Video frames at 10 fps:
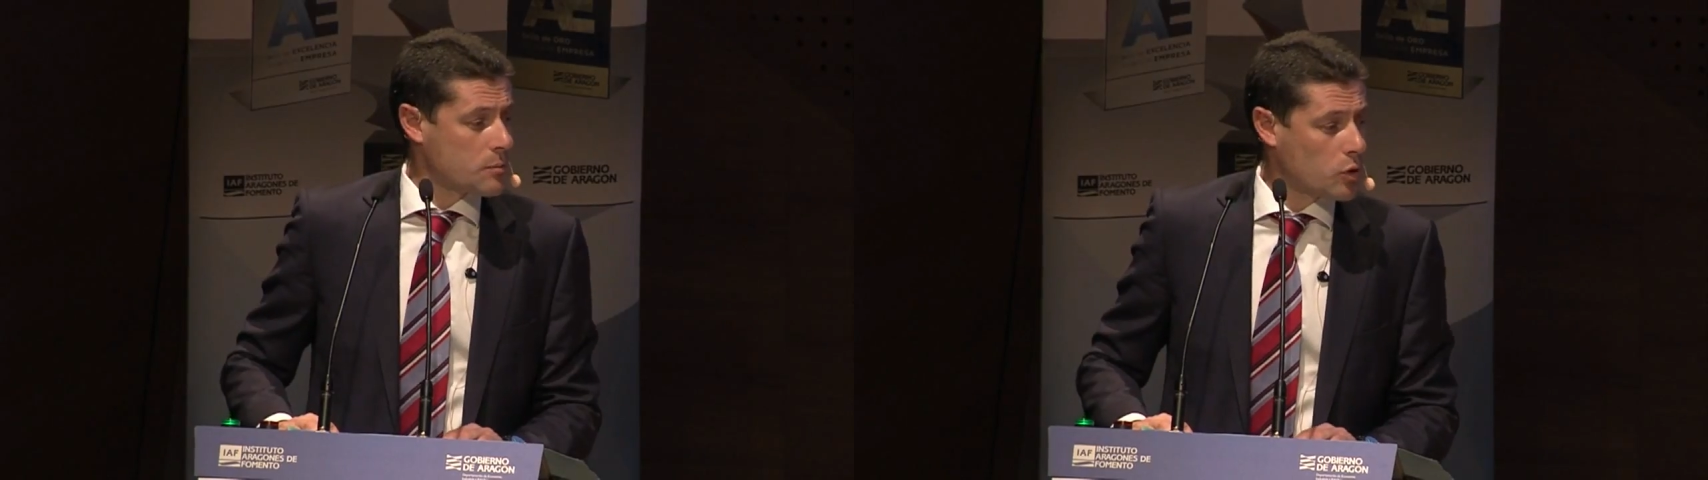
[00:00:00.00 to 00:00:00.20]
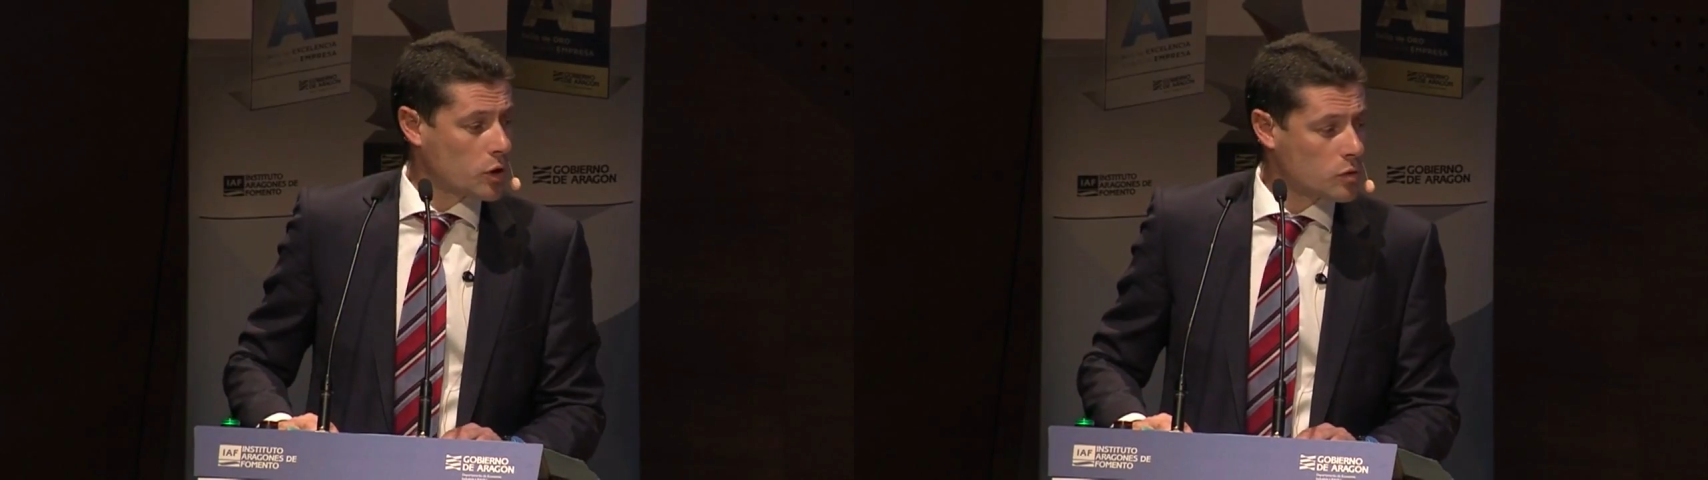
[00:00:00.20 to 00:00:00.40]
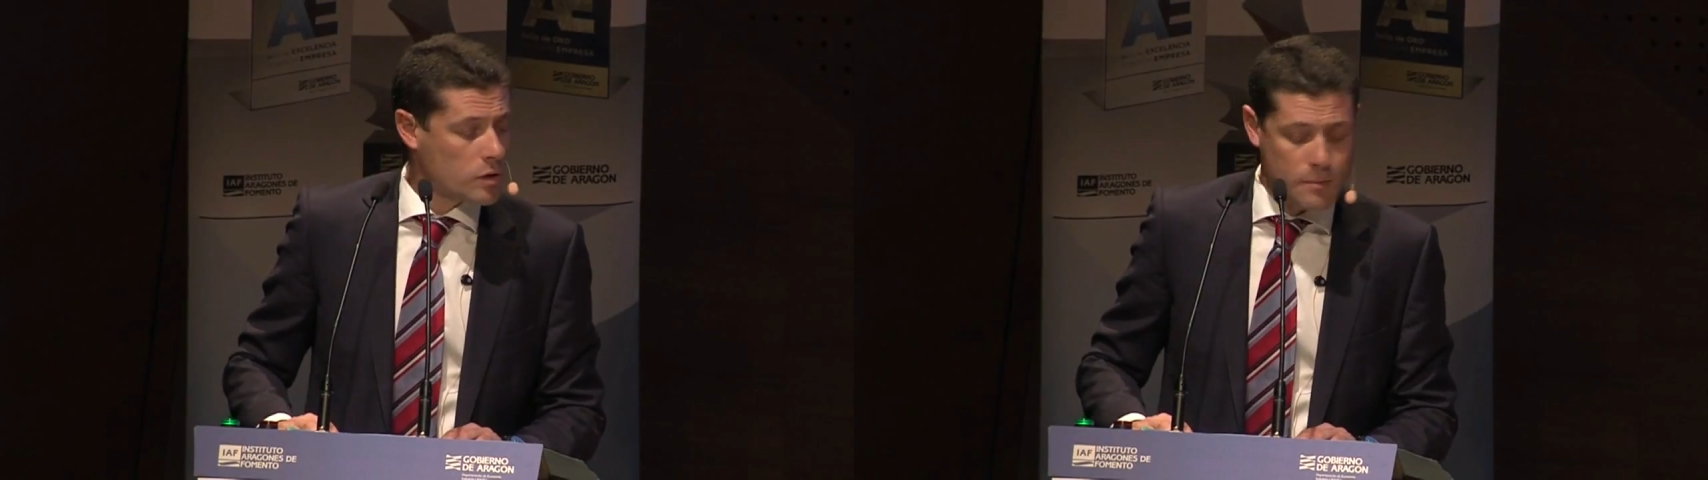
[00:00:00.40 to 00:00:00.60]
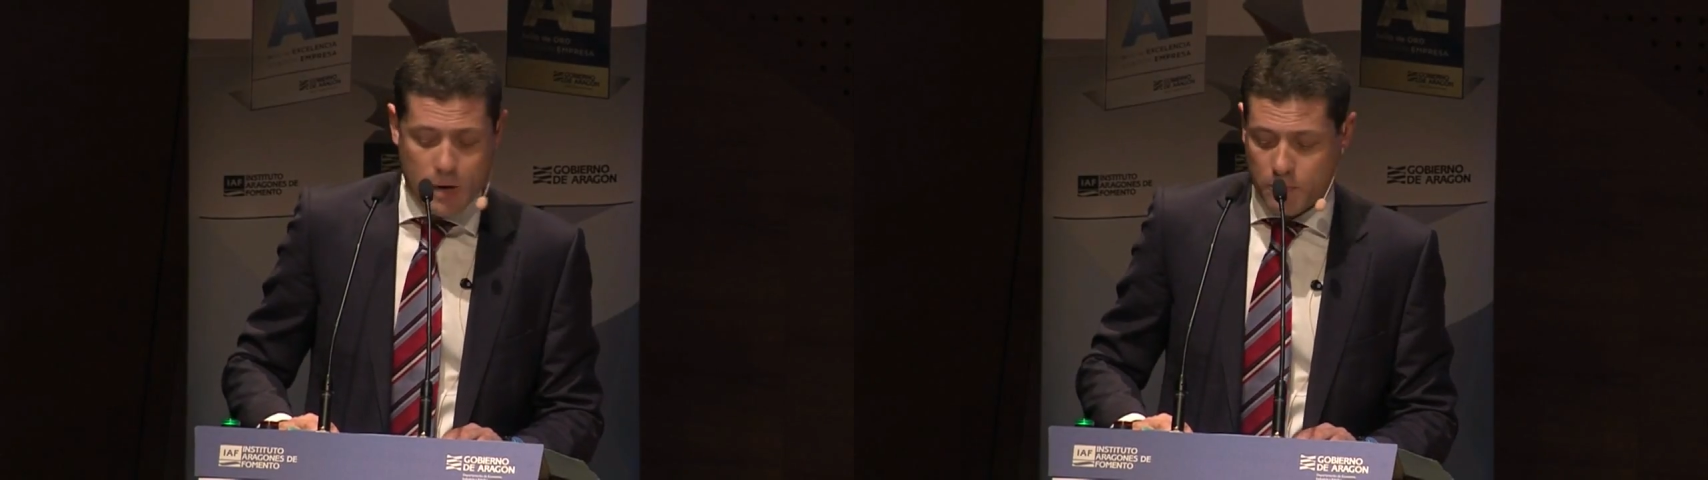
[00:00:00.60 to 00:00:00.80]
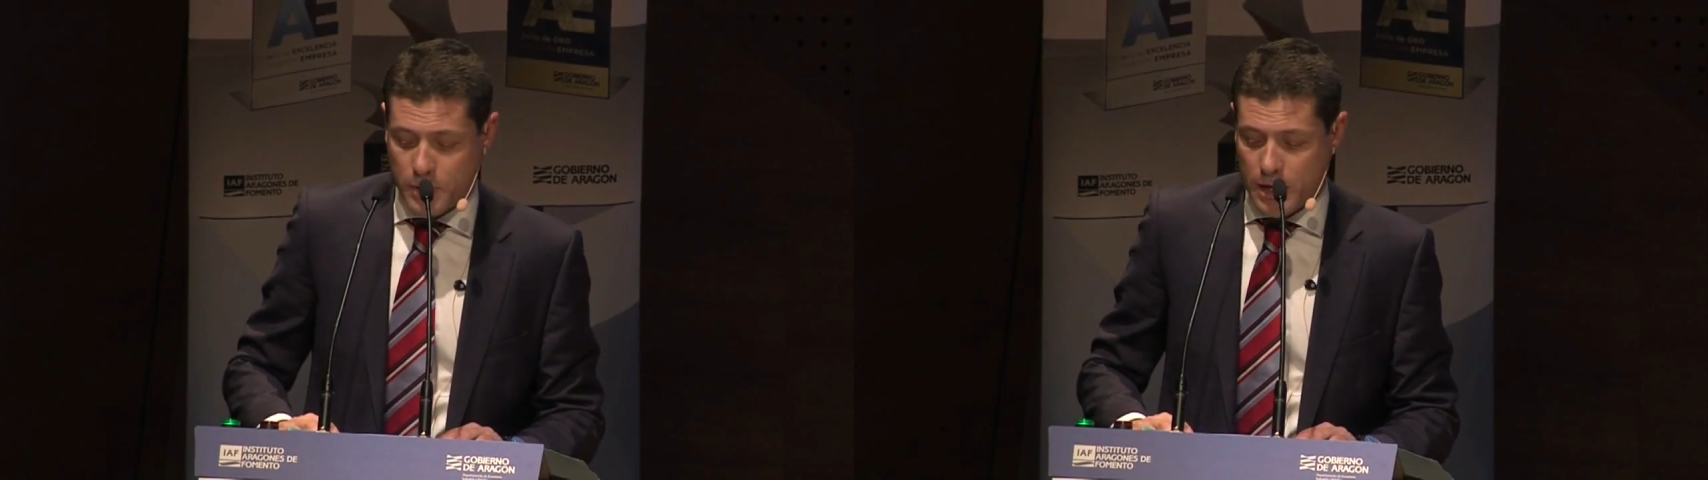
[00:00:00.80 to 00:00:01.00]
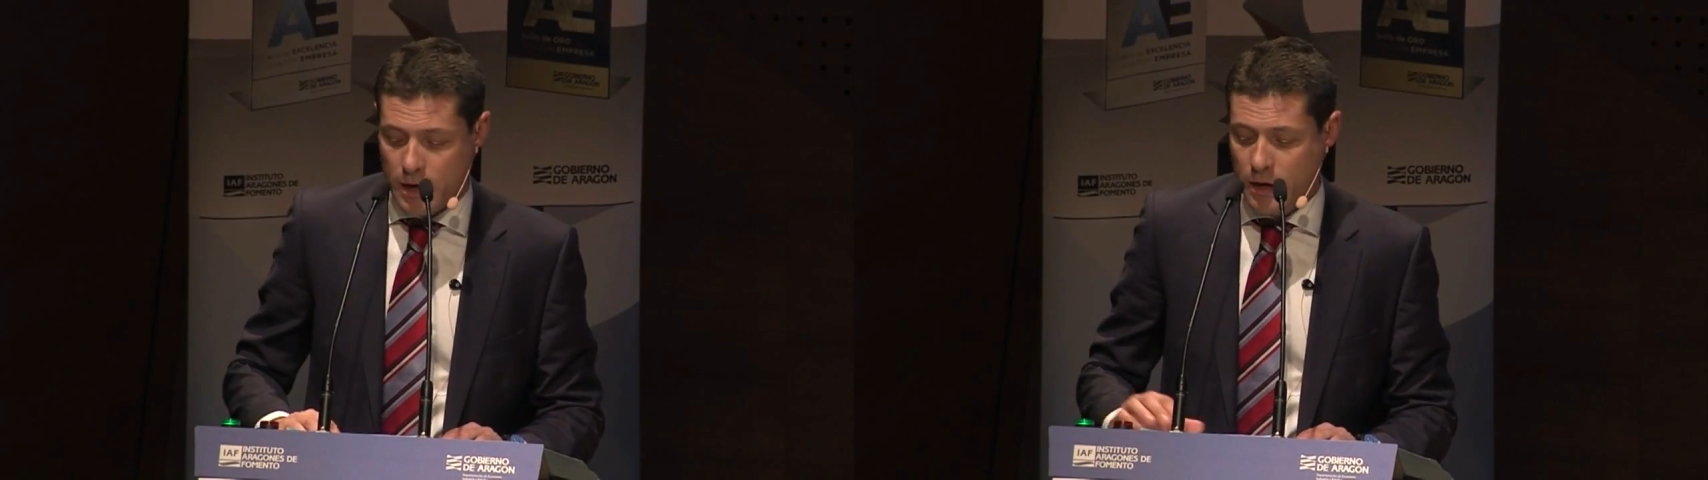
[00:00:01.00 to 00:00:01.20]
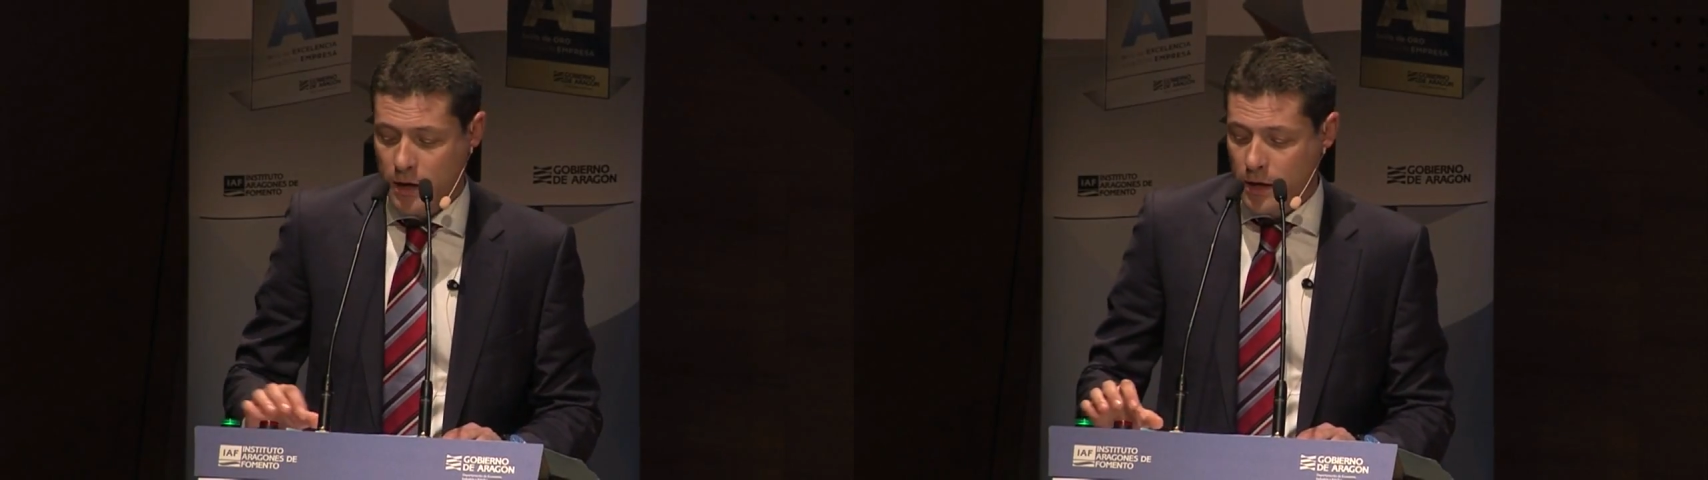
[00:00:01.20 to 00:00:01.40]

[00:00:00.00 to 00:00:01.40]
polígono de Malpica